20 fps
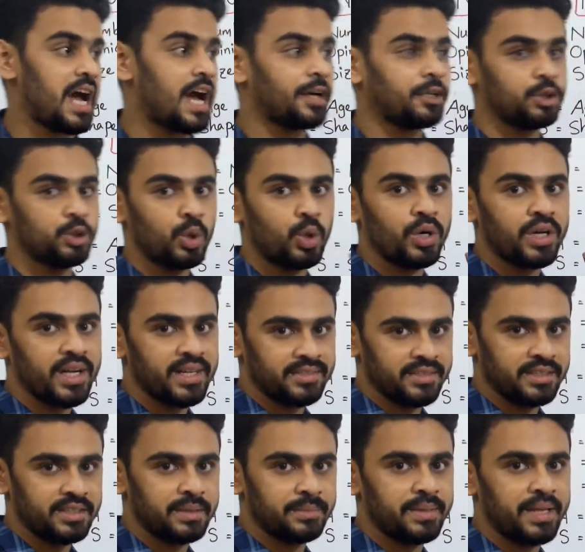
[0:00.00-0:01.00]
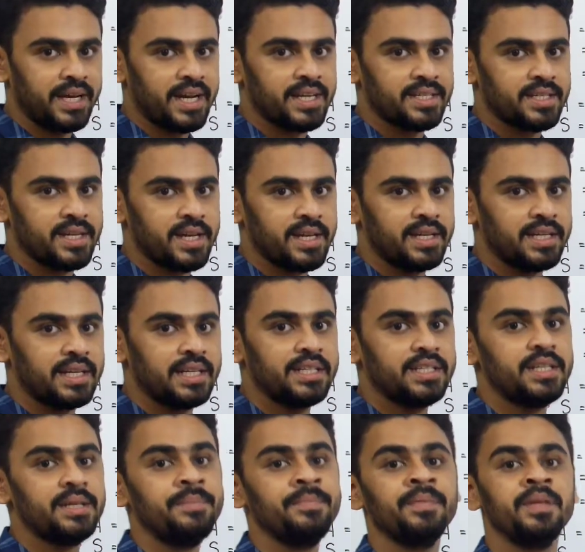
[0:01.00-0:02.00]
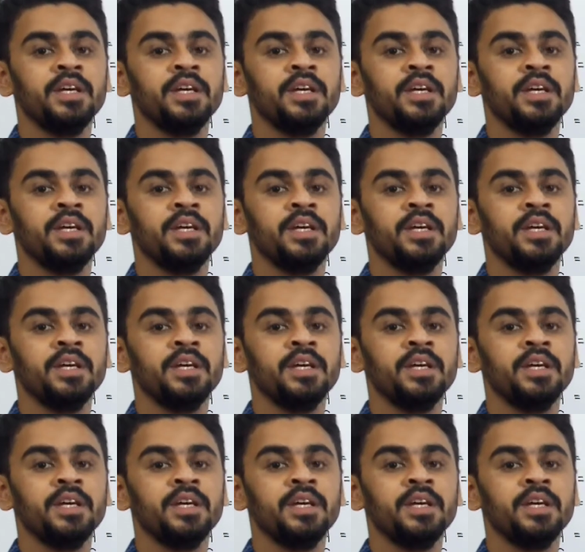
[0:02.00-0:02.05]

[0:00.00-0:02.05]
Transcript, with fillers: আট ধরনের অ্যাজেকটিভ দেখা যায় ইংলিশে